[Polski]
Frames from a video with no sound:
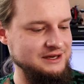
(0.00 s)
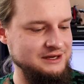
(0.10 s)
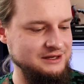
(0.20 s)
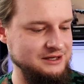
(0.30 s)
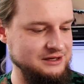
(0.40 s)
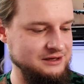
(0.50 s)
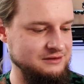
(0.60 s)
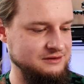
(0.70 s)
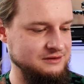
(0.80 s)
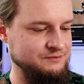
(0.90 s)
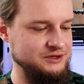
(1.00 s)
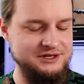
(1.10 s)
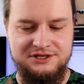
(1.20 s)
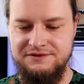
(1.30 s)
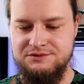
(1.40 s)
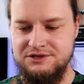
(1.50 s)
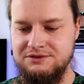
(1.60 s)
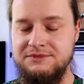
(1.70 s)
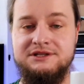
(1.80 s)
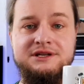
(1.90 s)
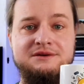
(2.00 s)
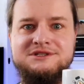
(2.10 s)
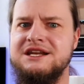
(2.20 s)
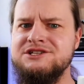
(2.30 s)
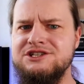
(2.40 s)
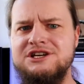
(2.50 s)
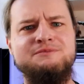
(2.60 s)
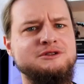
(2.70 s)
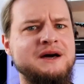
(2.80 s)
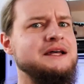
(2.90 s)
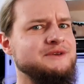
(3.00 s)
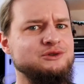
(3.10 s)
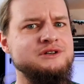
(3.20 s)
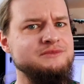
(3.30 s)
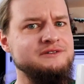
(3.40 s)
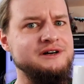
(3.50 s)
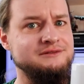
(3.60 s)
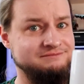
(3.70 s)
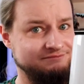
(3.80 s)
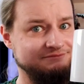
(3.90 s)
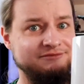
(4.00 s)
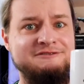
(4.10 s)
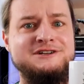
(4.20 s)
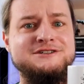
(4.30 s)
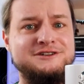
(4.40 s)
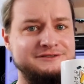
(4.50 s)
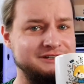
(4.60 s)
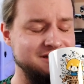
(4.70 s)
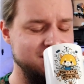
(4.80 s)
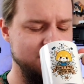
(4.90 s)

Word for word: E, I podejrzewam, że tym materiałem strasznie dzisiaj podpadam niektórym browarom. Wasze zdrowie.